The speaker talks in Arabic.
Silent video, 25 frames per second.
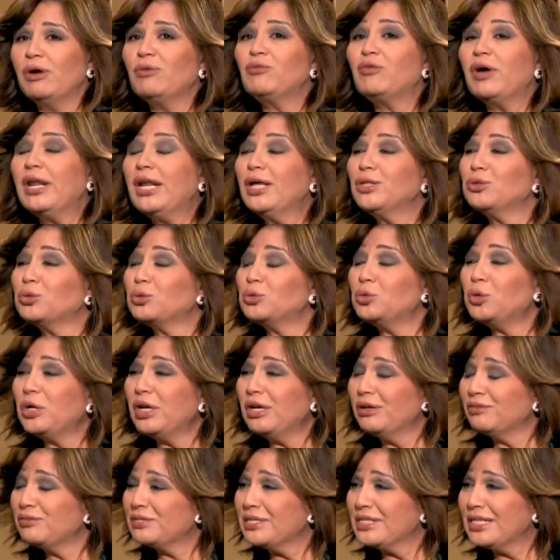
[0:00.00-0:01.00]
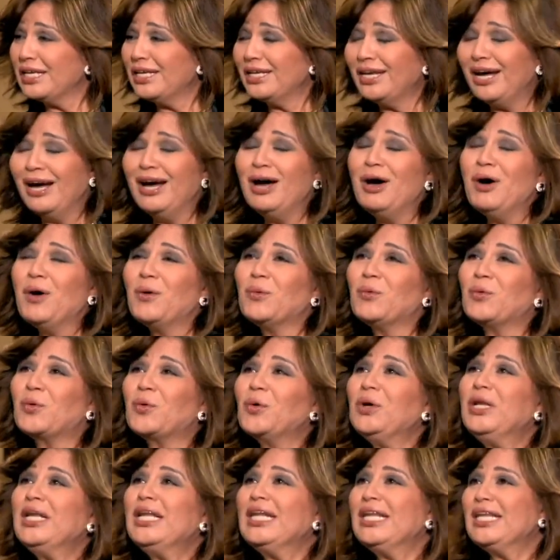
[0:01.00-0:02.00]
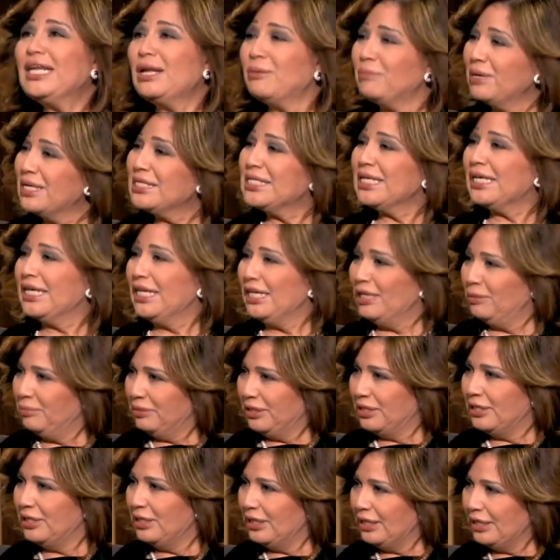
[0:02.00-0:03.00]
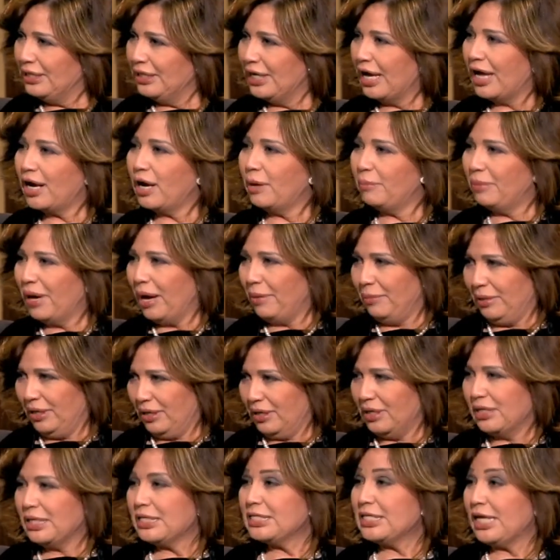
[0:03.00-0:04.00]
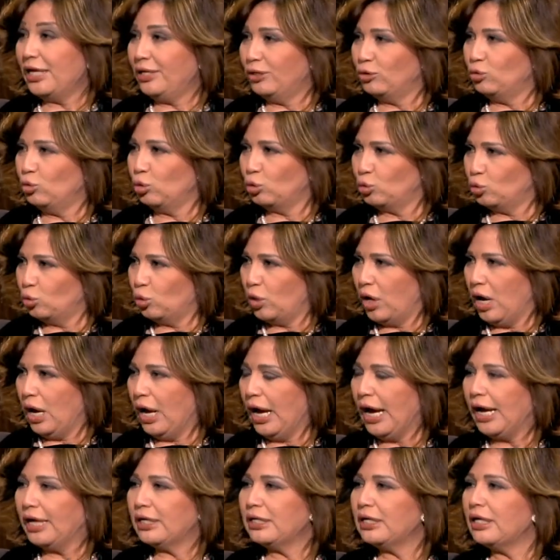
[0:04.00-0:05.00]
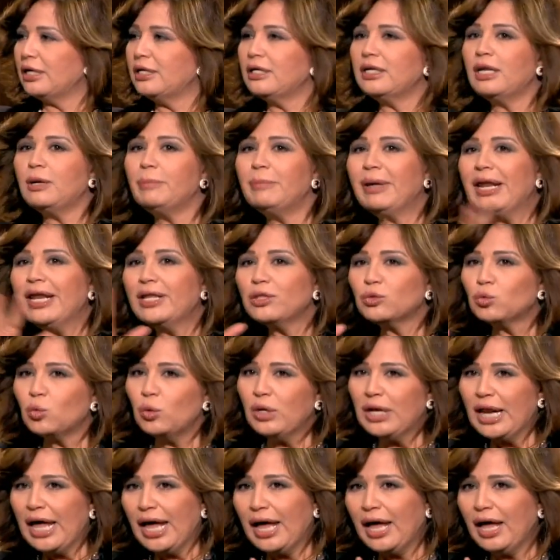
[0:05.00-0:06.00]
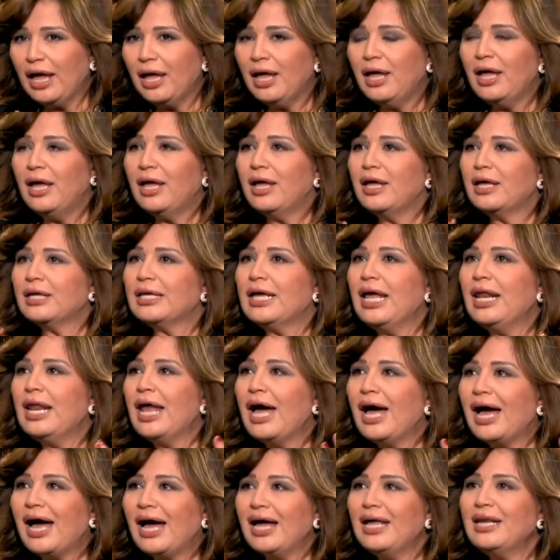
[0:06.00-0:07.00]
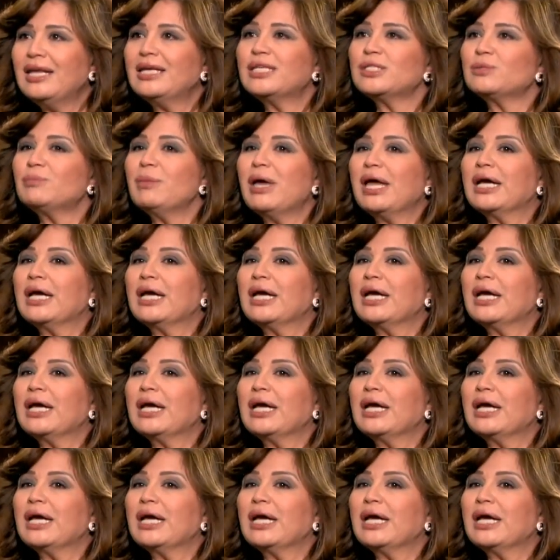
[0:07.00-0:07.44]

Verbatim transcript: فانا دكتوره نفسيه وكل النماذج اللي بتجيلي انا بعمل رساله دكتوراه عن ان البلد كلها جالها حاله اسمها